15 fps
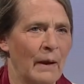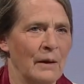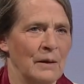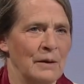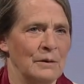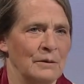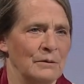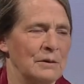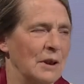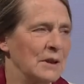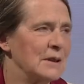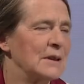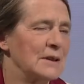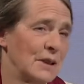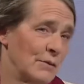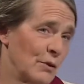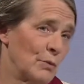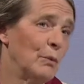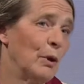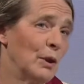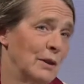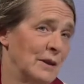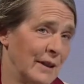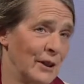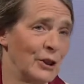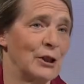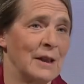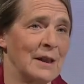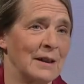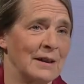Und das ist das, was mir heute halt sehr
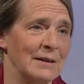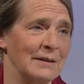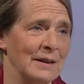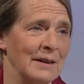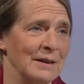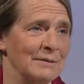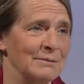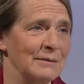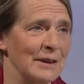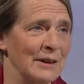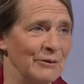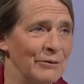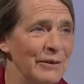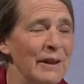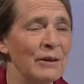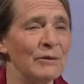stark ähm, in vielen